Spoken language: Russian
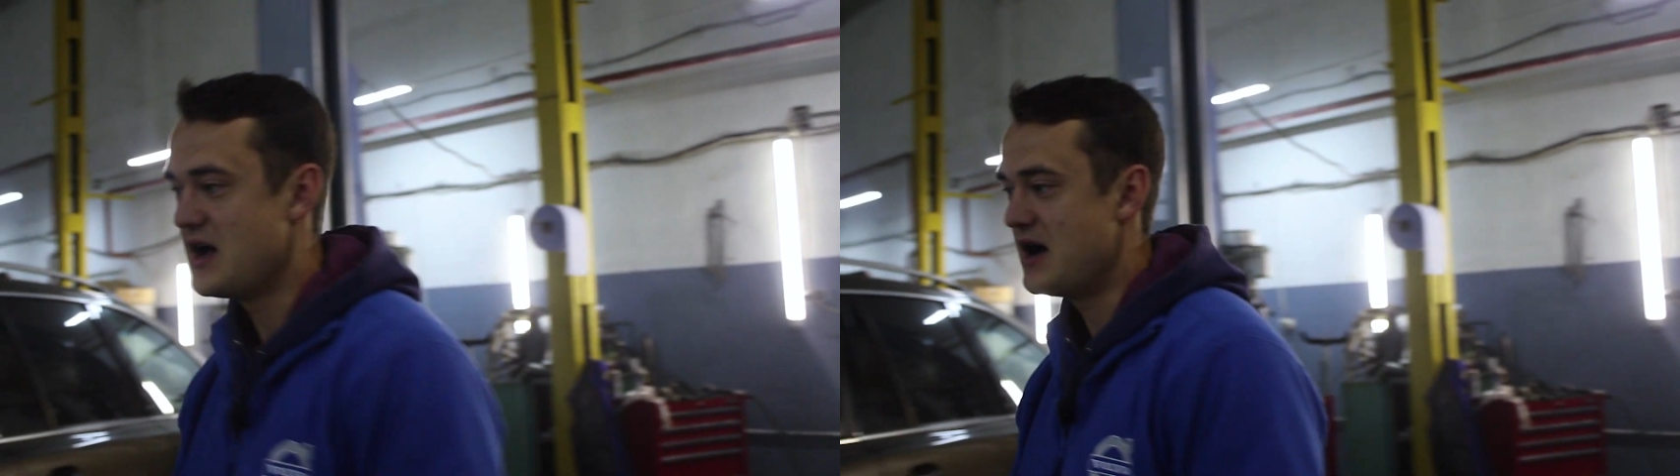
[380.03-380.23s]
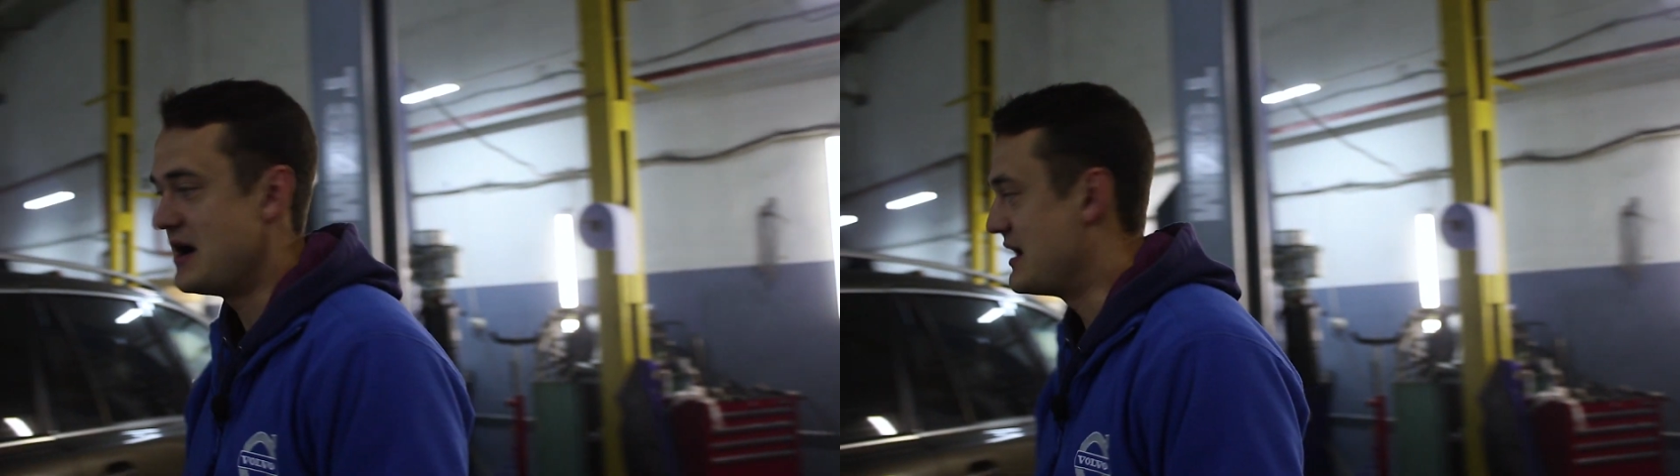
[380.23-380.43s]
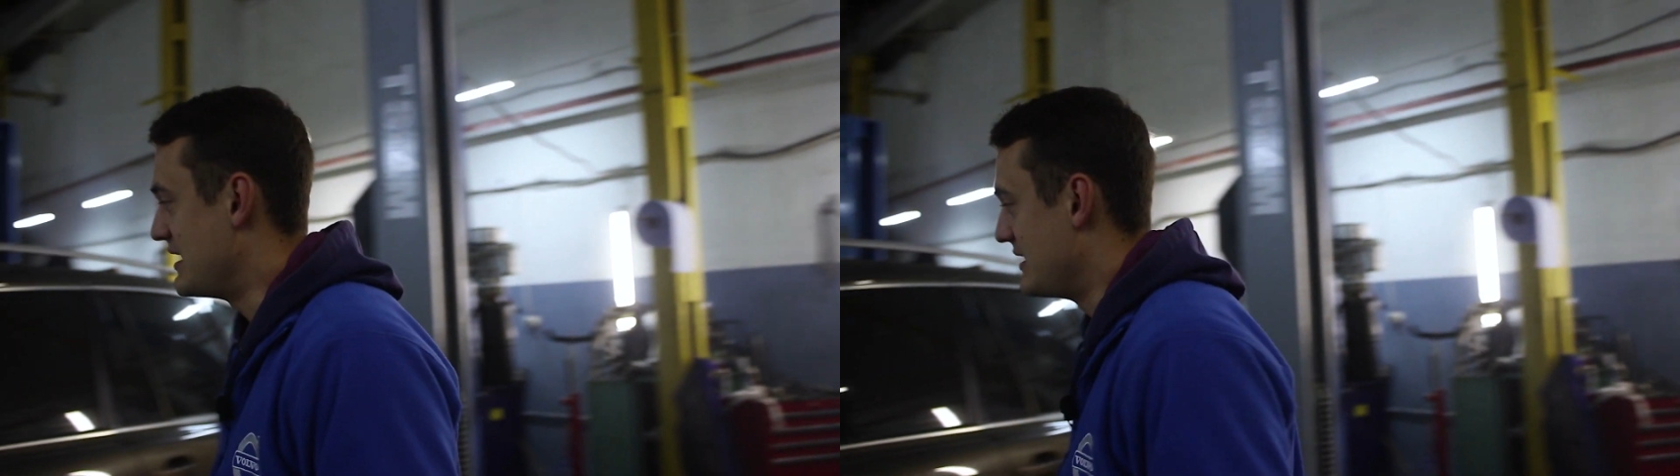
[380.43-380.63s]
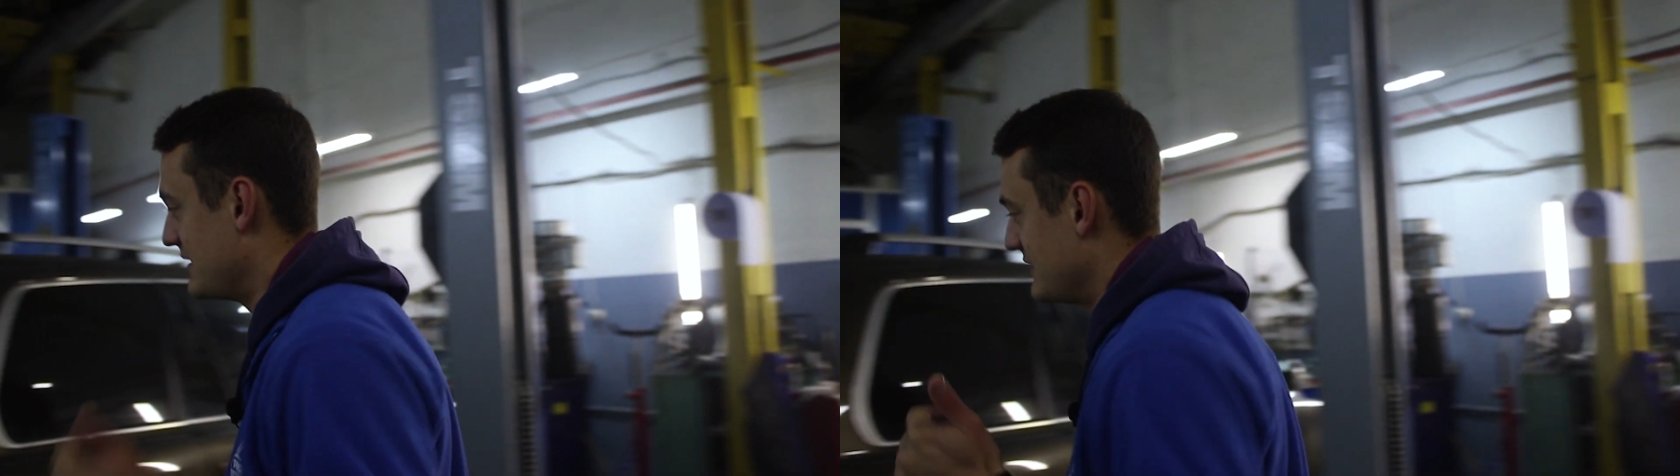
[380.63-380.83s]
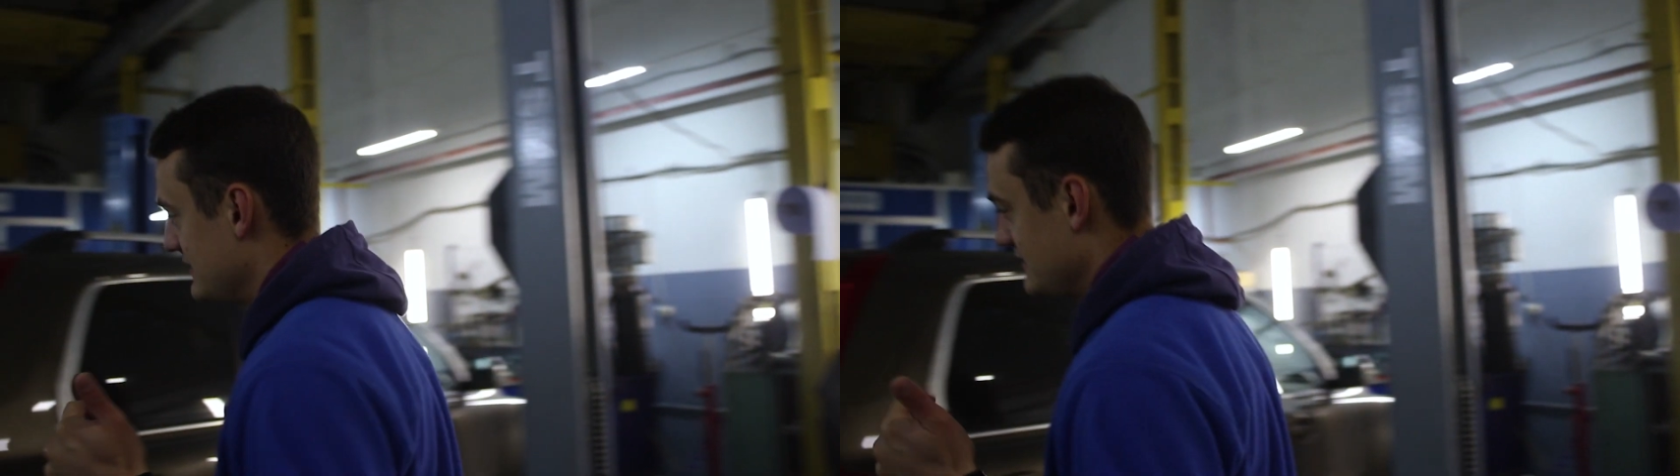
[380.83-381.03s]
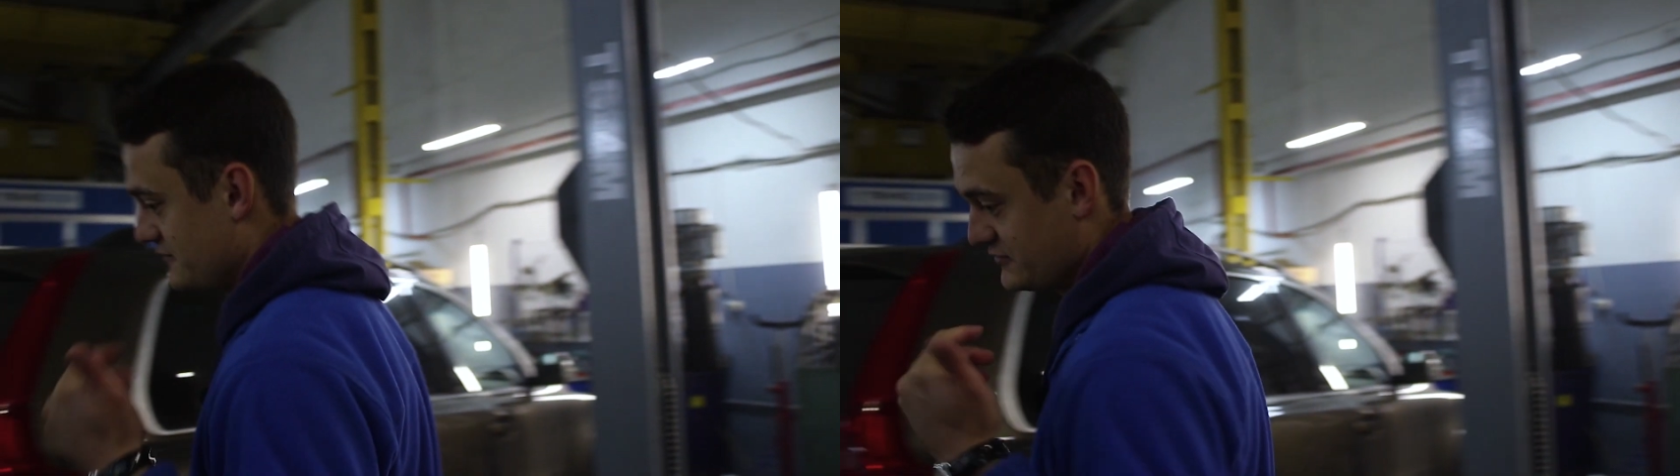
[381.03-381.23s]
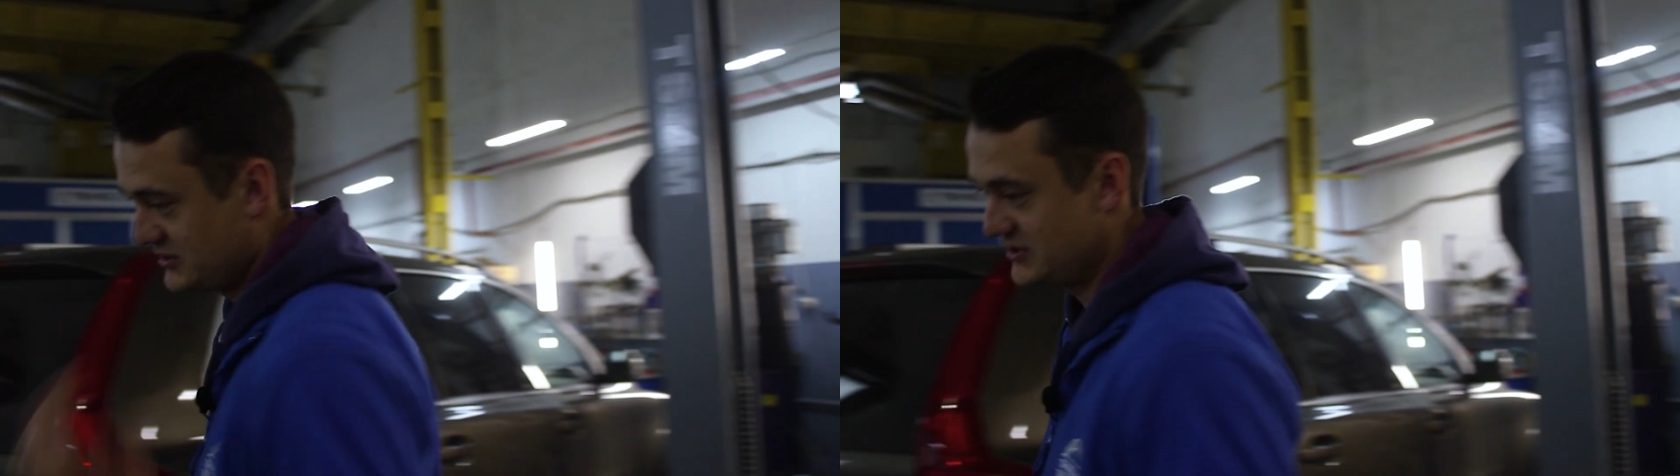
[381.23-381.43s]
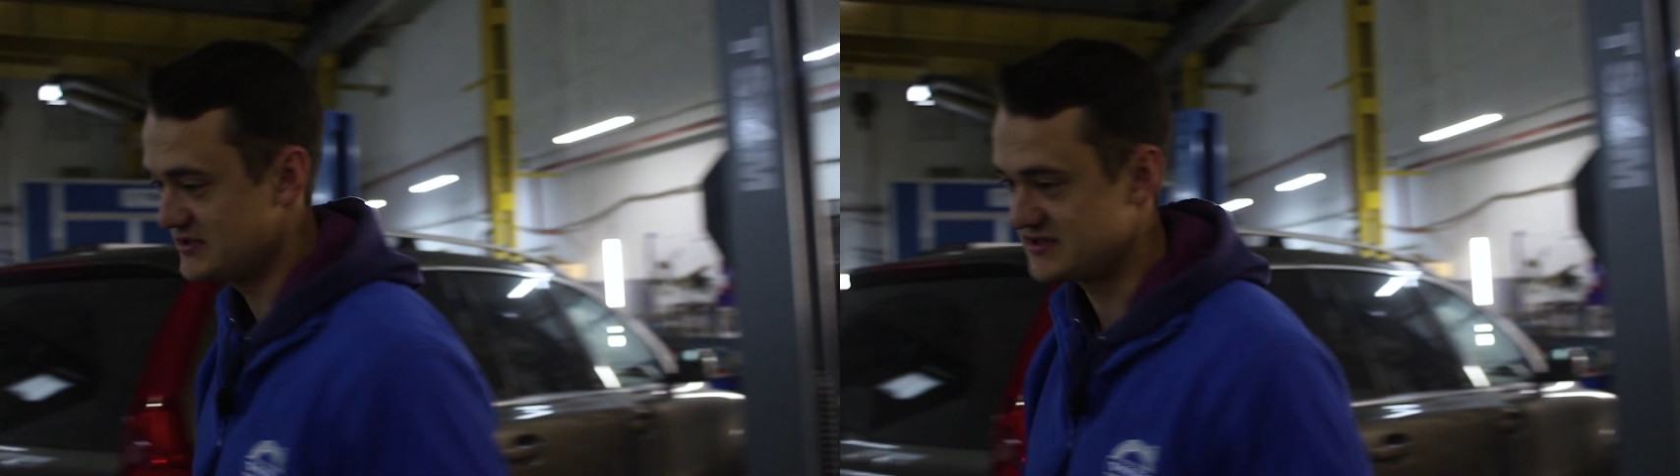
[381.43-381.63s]
а вот
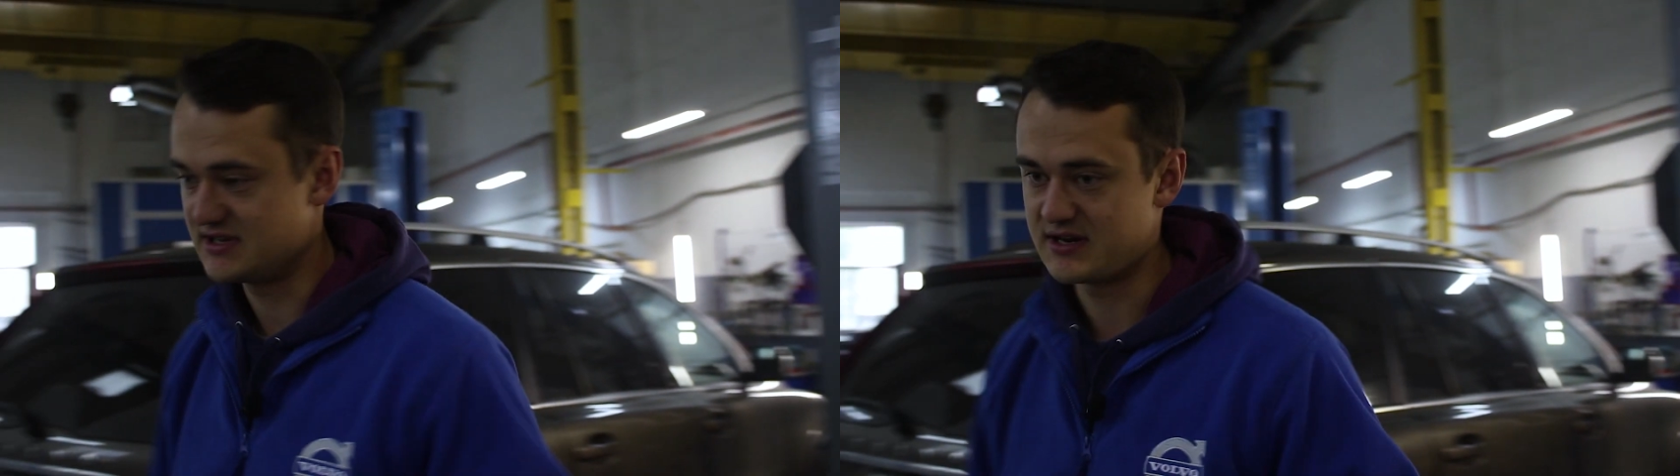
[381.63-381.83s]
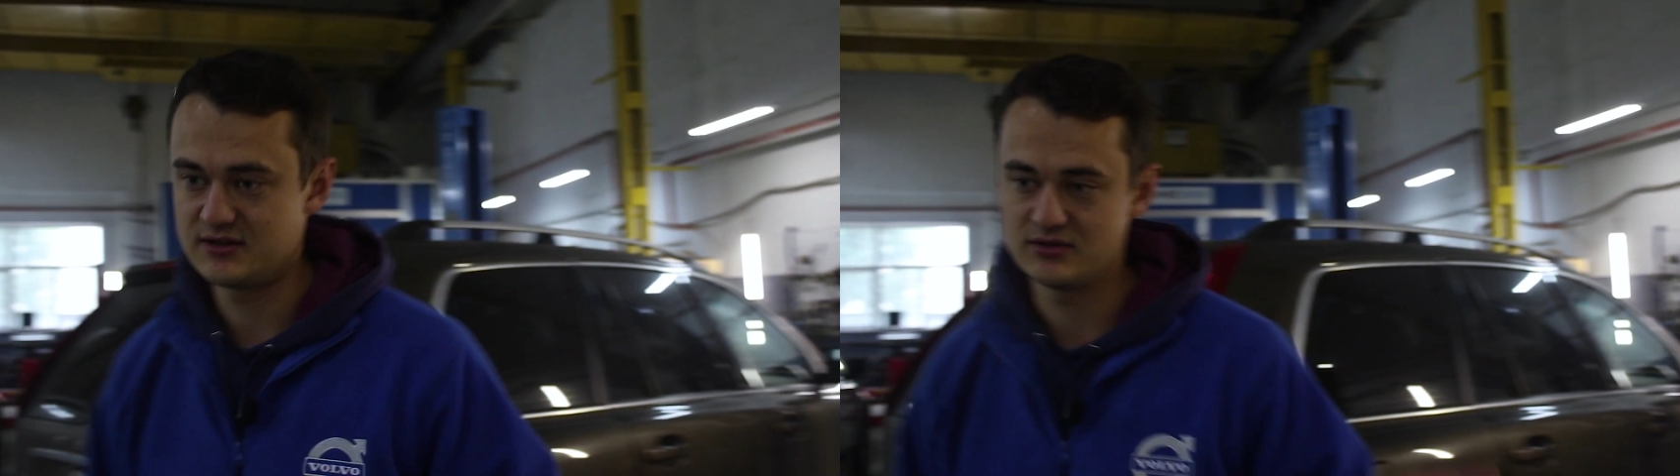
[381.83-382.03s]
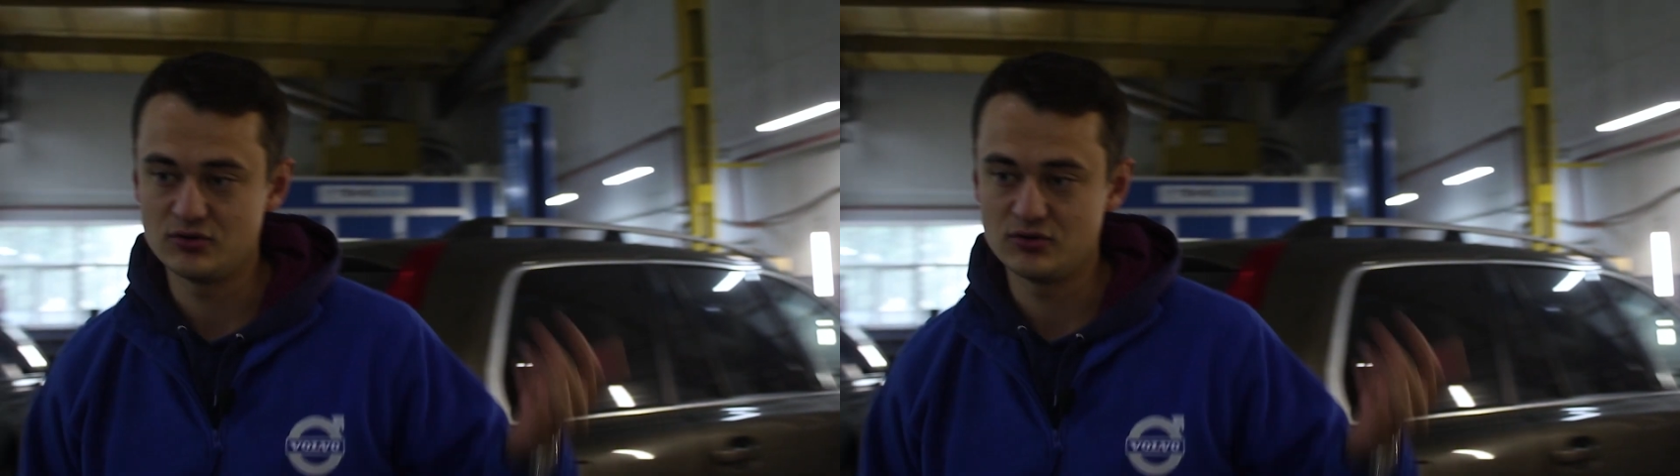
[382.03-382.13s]
этот старый,